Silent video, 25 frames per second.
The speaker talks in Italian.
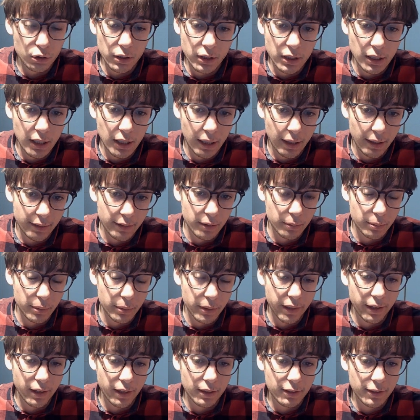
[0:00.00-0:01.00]
le carte
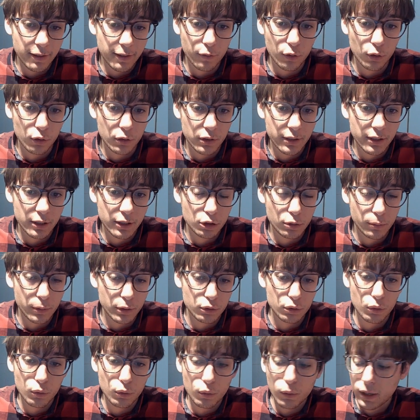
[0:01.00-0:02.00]
perché l'altra volta ci ho
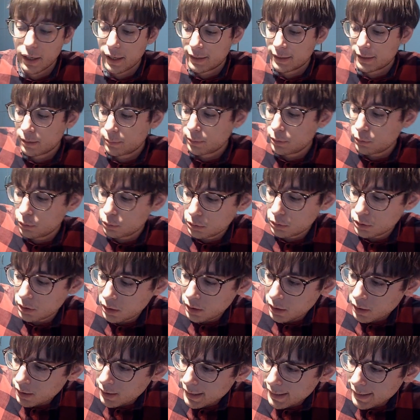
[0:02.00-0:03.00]
messo 40 minuti
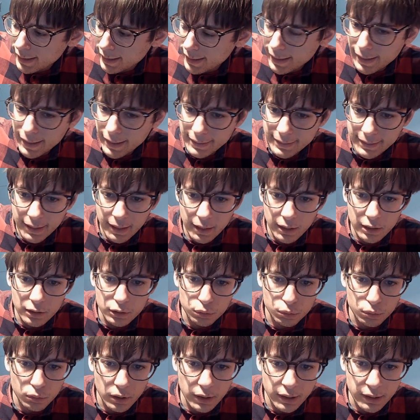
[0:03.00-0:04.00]
a tirarle
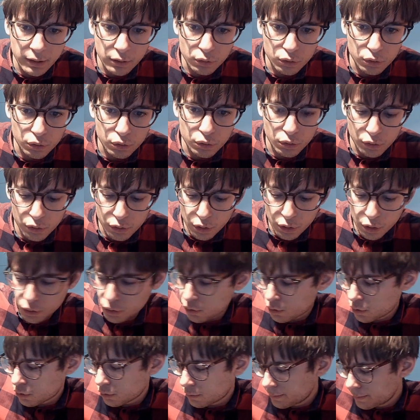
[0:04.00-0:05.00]
su e non sono
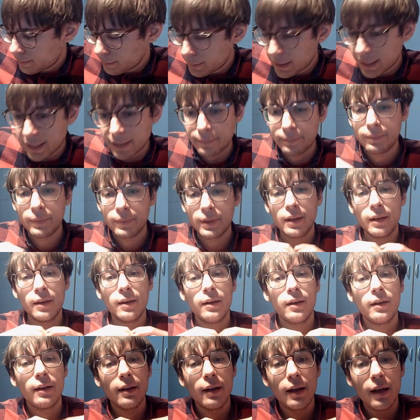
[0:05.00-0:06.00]
stronzo. Bene.
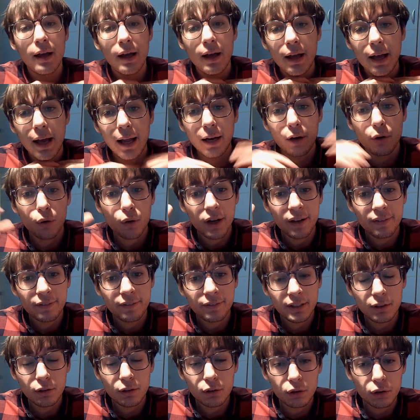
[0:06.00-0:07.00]
Allora,
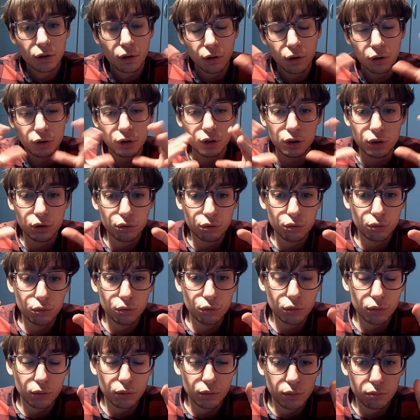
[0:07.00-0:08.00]
video di oggi
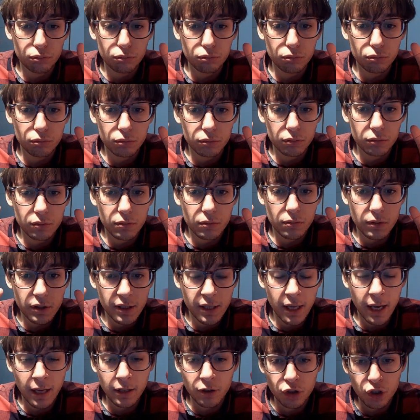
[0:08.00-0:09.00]
su
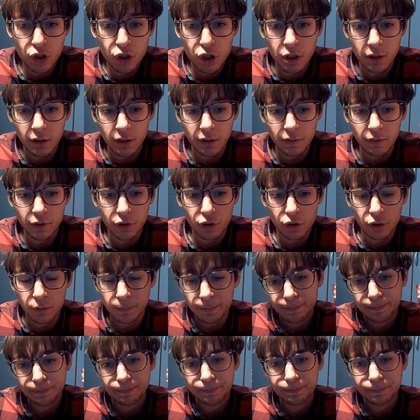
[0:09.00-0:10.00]
saggi scientifici.
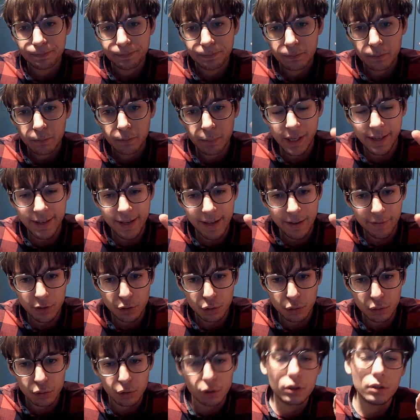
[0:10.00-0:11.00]
Perché
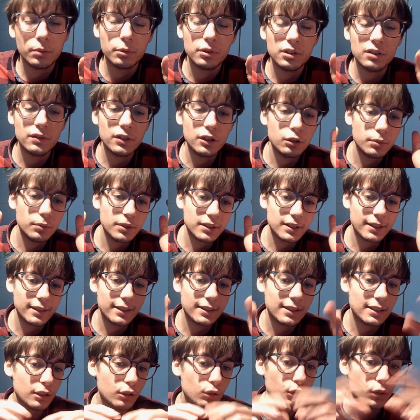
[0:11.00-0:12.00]
faccio questo tipo di video? Mi state
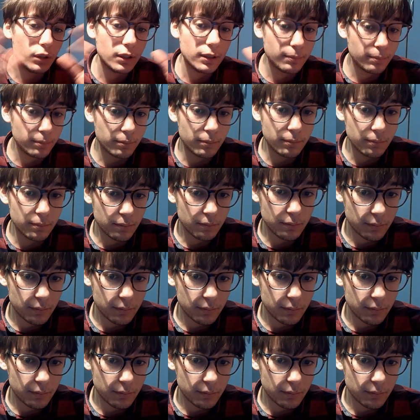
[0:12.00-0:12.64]
chiedendo in...